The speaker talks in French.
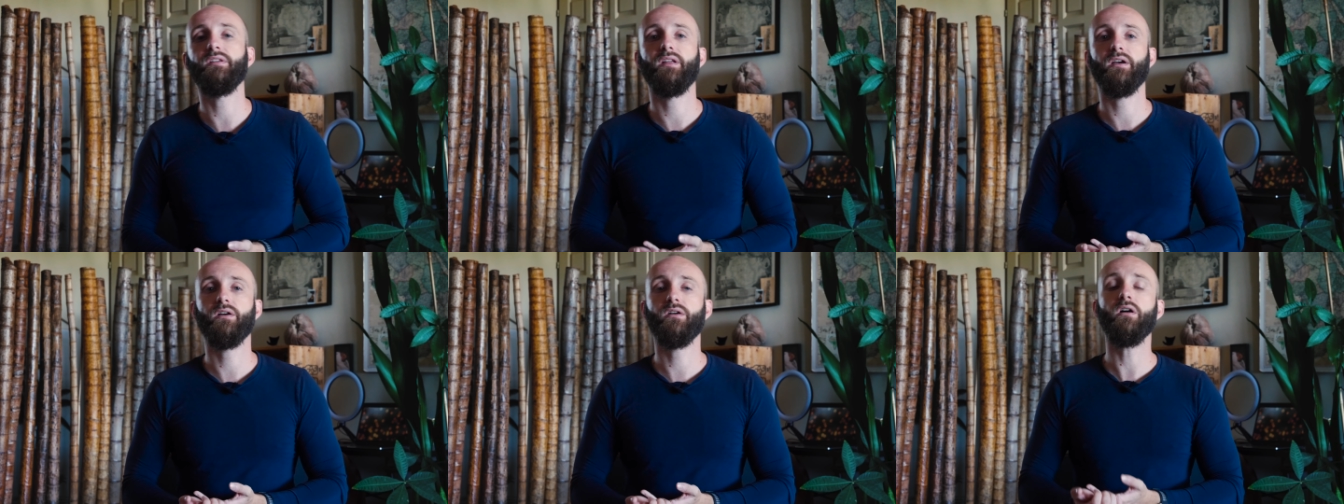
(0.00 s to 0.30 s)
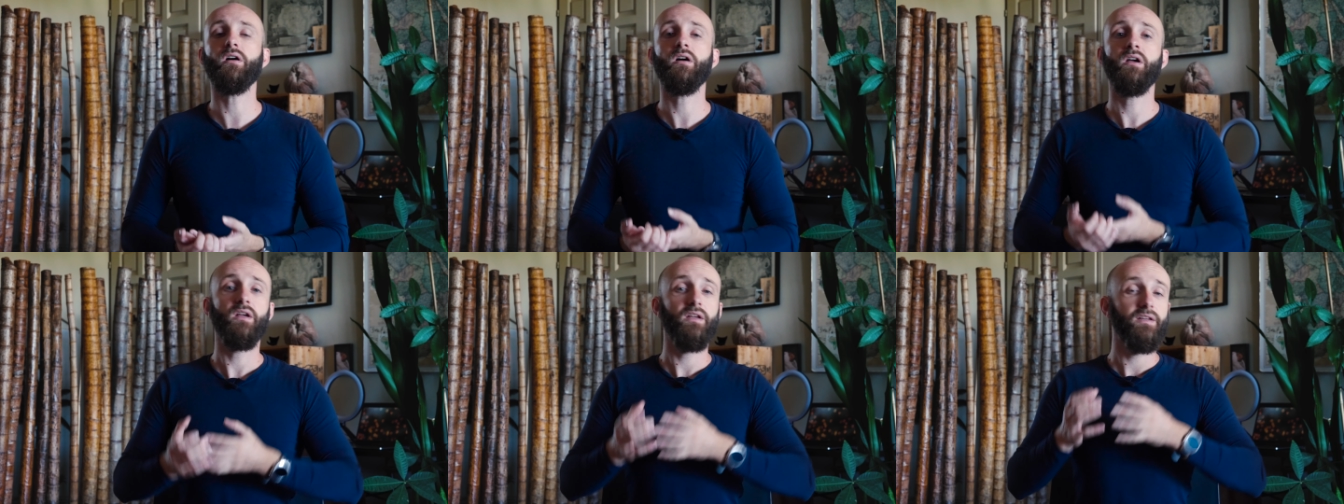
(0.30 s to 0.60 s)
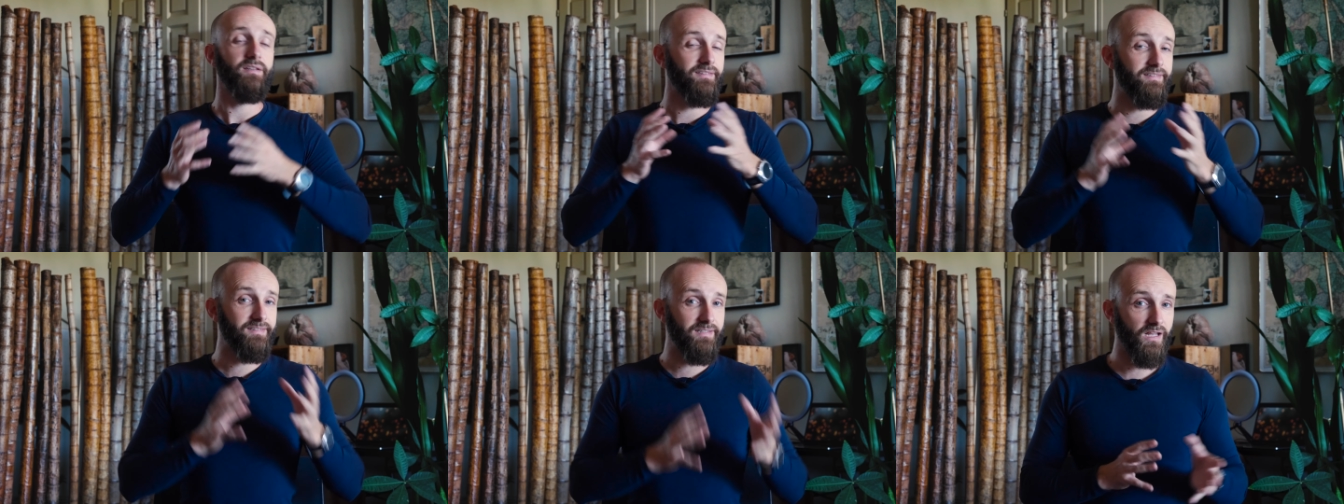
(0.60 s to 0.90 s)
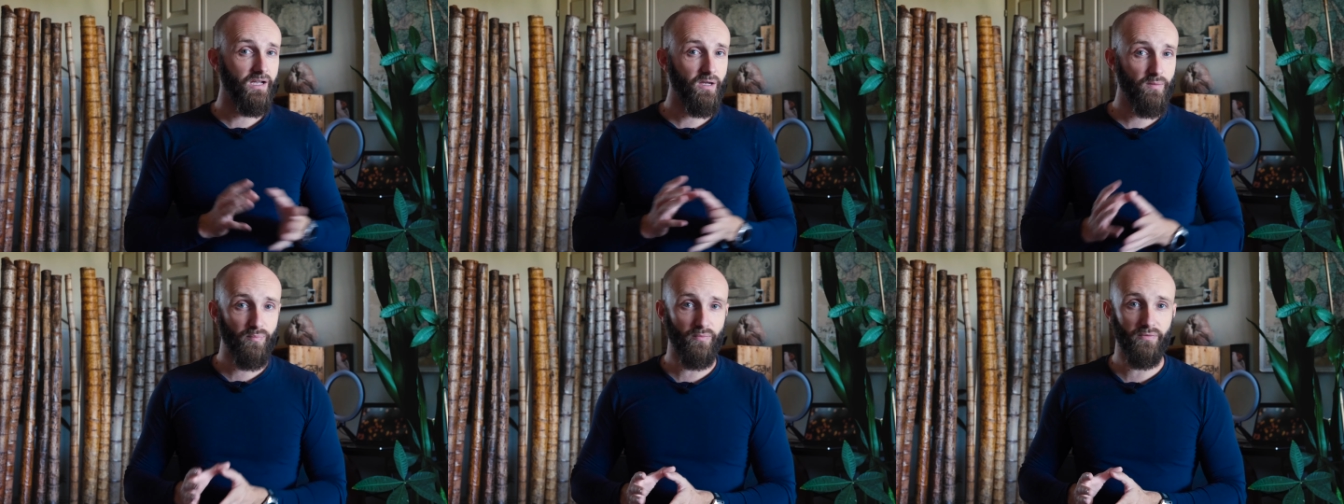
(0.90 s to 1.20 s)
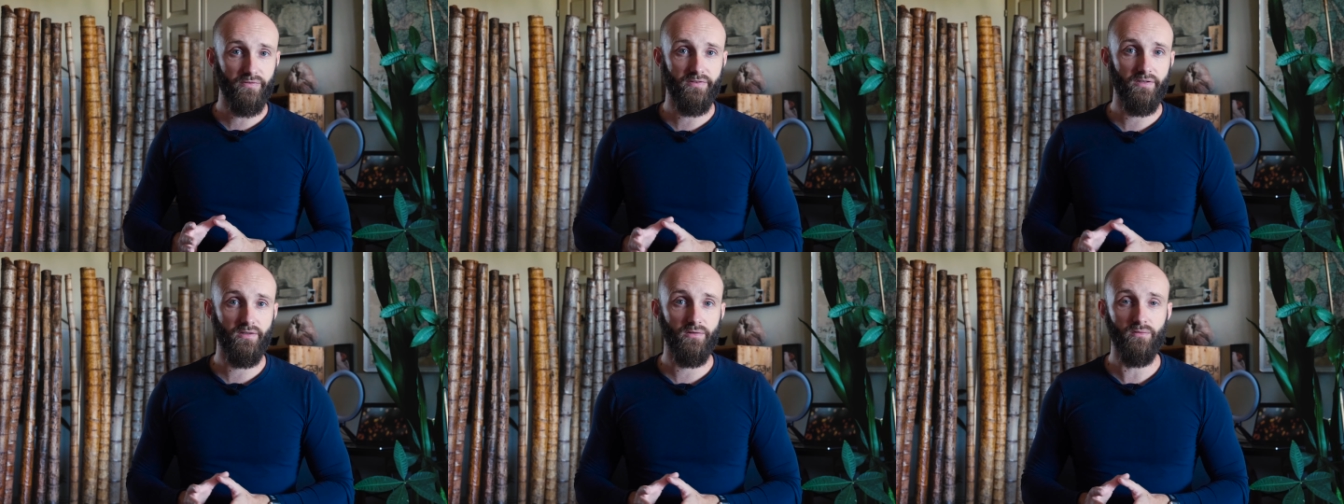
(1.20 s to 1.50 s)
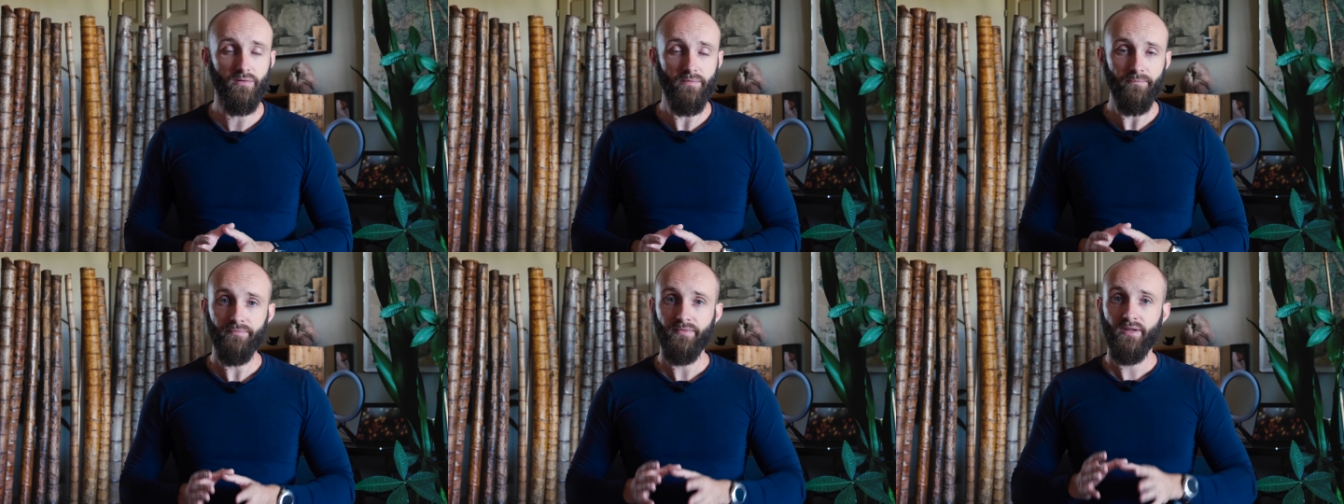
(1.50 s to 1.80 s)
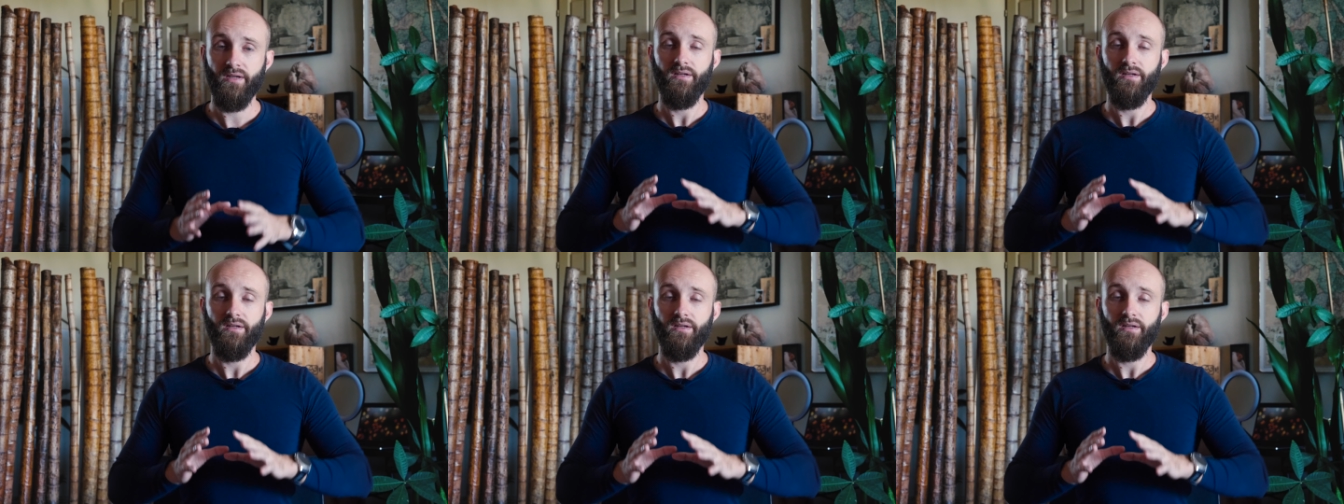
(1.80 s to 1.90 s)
d'accord Si la réponse est non,